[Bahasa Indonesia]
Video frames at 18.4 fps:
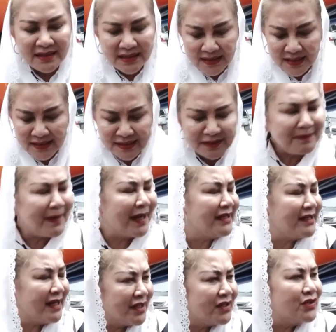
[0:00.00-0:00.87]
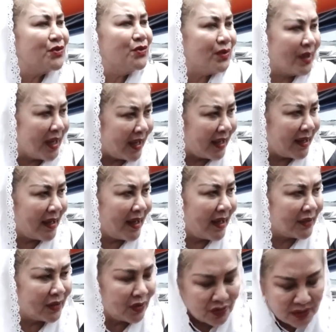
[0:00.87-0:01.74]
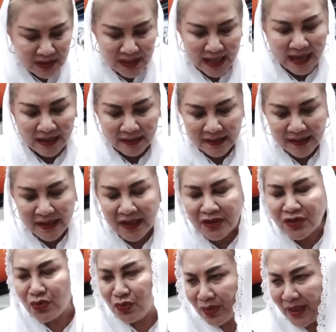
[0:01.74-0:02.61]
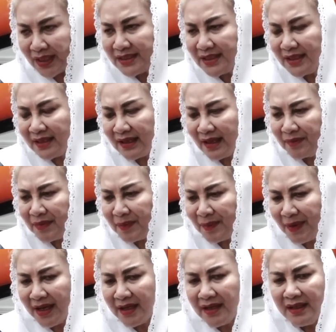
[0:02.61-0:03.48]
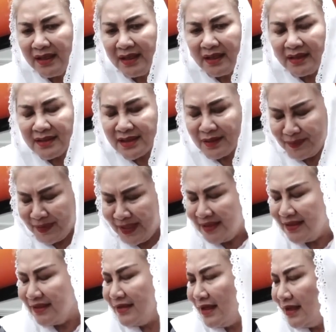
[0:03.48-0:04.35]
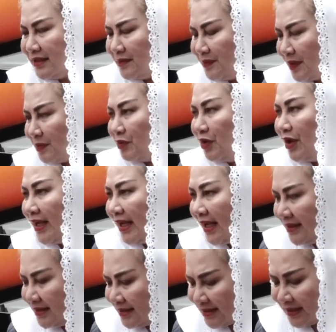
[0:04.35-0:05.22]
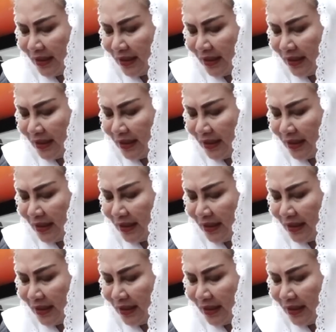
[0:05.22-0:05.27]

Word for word: di sepadan sungai atau di area sungai sehingga memang sebenarnya tidak diperbolehkan di